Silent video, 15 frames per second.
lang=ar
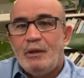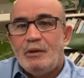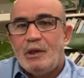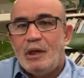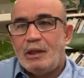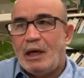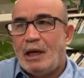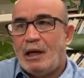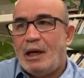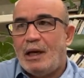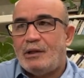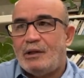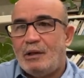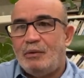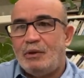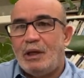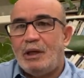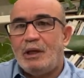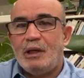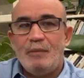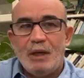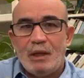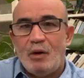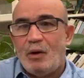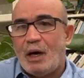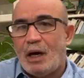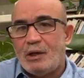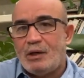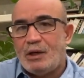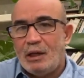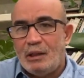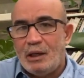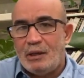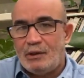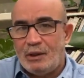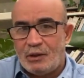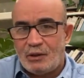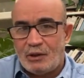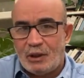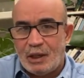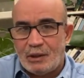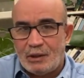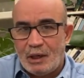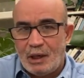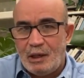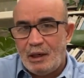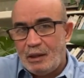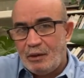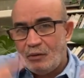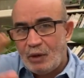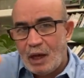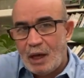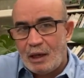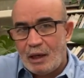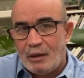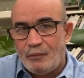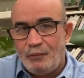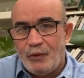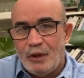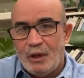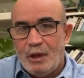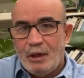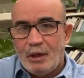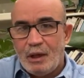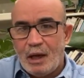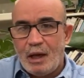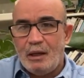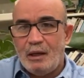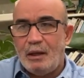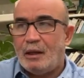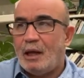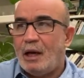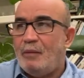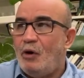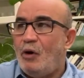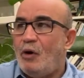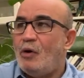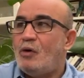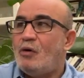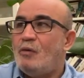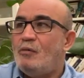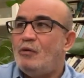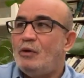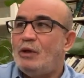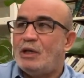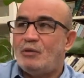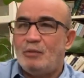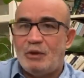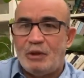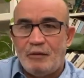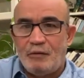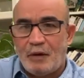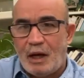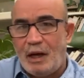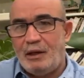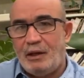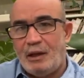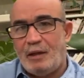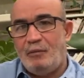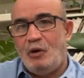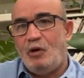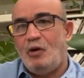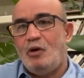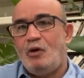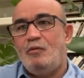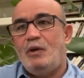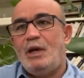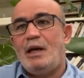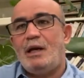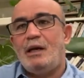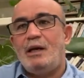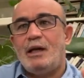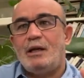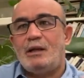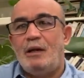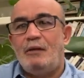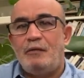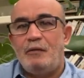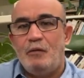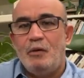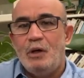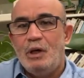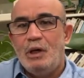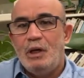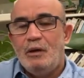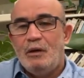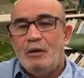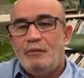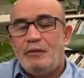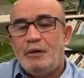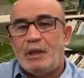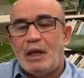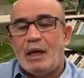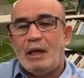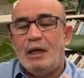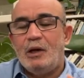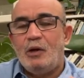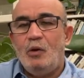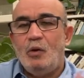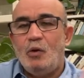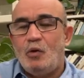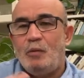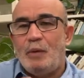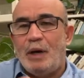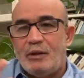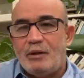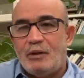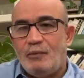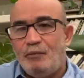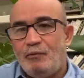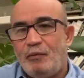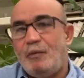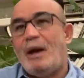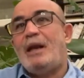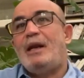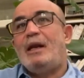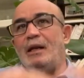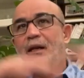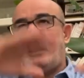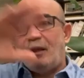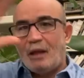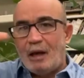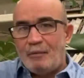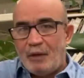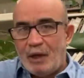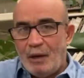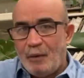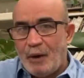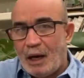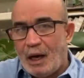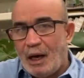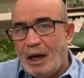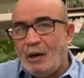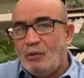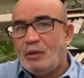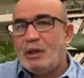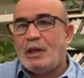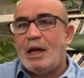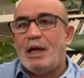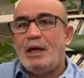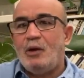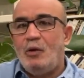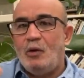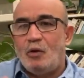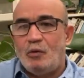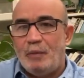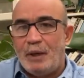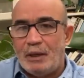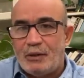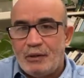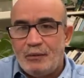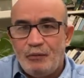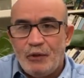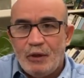سواء داخل الاحزاب والتنظيمات او خارجها الناس دير السياسه لانه كاين كاين نظام حكم والناس متفقه على نظام الحكم ولكن يختلفوا في تغيير الحكومات بمعنى النظام يبقى وتتغير الحكومات